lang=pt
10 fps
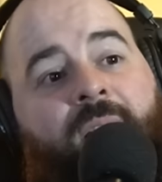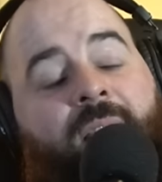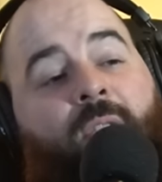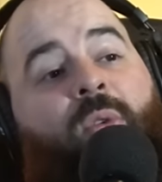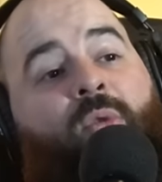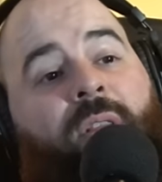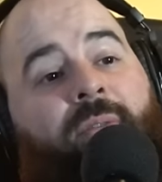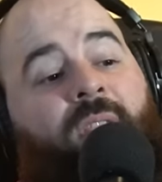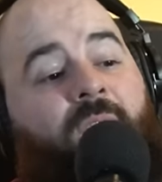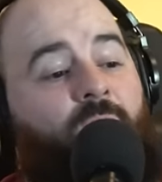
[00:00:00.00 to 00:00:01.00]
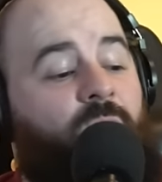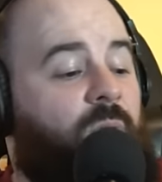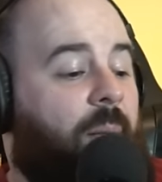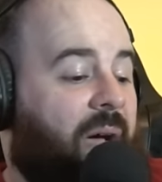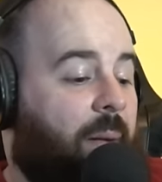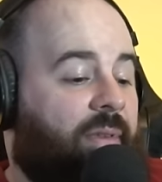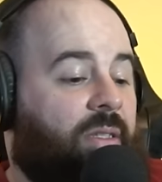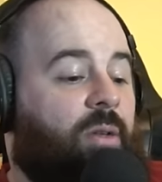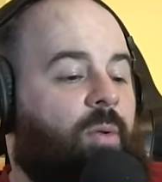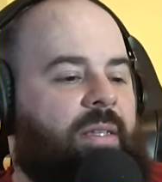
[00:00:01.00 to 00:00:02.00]
Tanto eu com 31, epá,
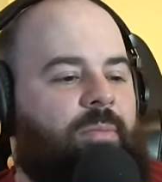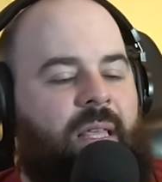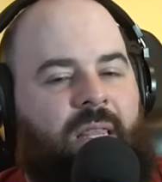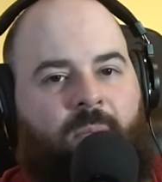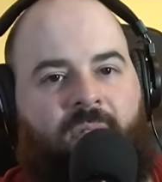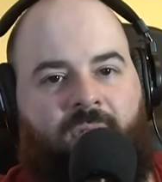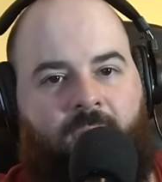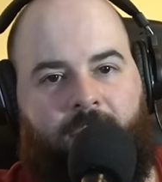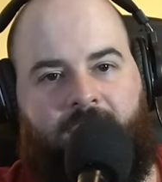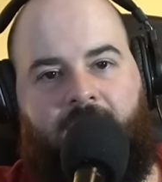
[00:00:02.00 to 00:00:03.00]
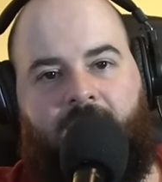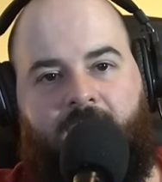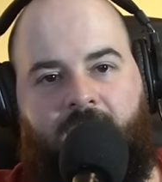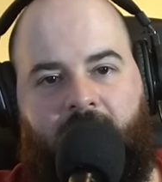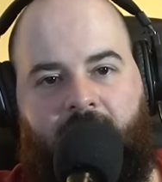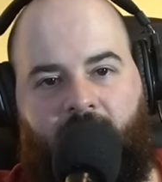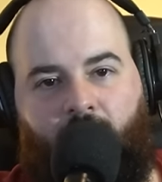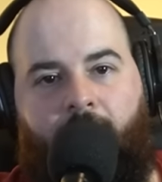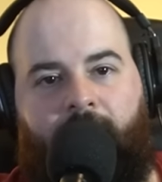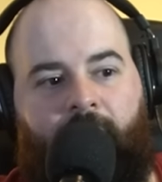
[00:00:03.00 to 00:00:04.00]
representa quase metade da minha vida passada
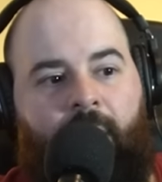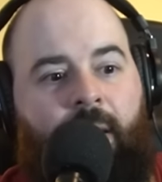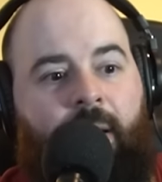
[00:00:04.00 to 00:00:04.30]
neste quarto.